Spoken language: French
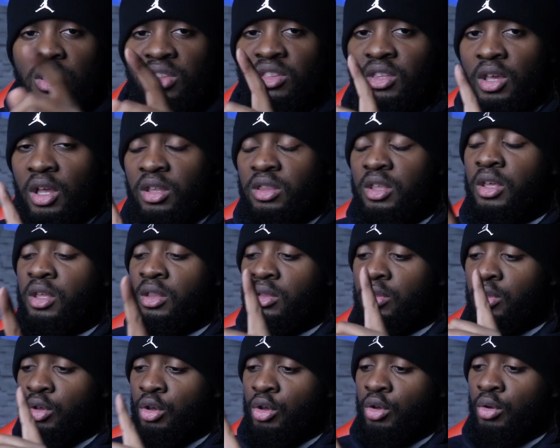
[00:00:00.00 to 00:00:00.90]

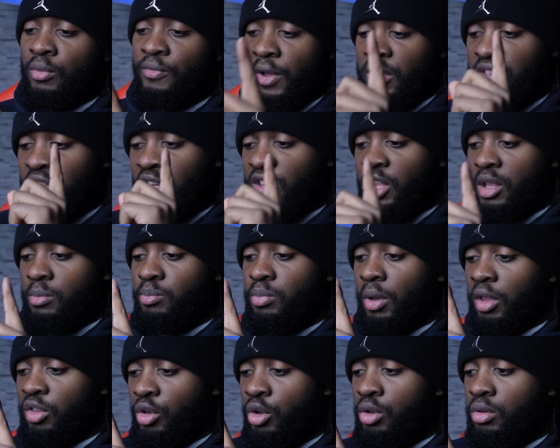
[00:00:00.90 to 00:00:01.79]
Certaines, enfin certaines
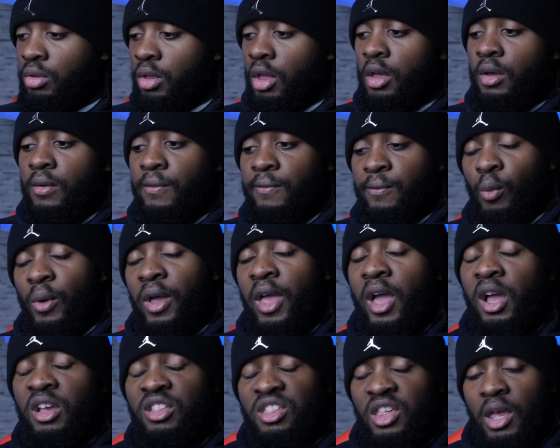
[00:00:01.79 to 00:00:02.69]
personnes font
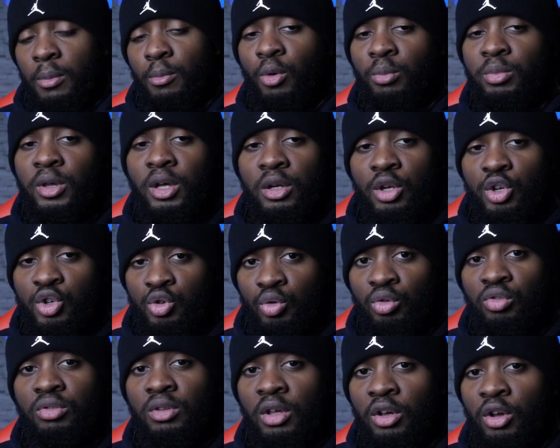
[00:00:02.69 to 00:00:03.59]
extrêmement bien les
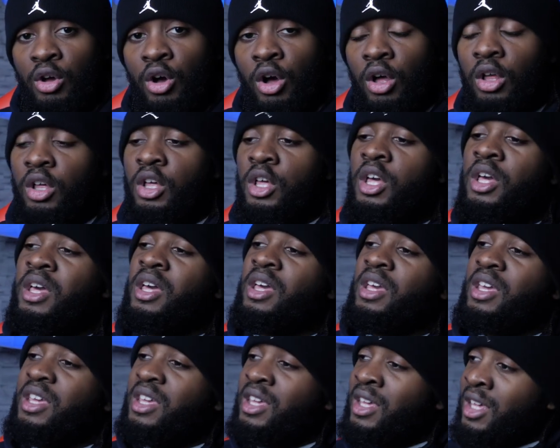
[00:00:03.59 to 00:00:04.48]
choses. D'accord
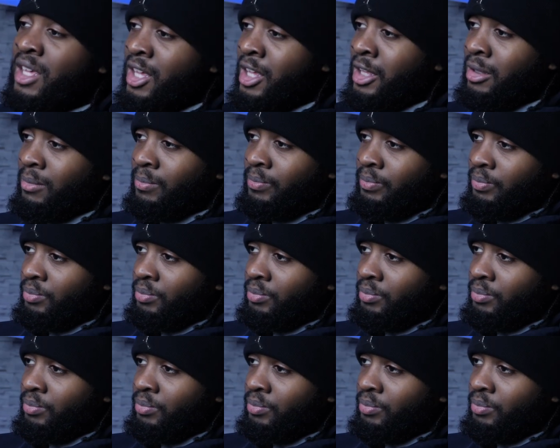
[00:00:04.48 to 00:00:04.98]
Et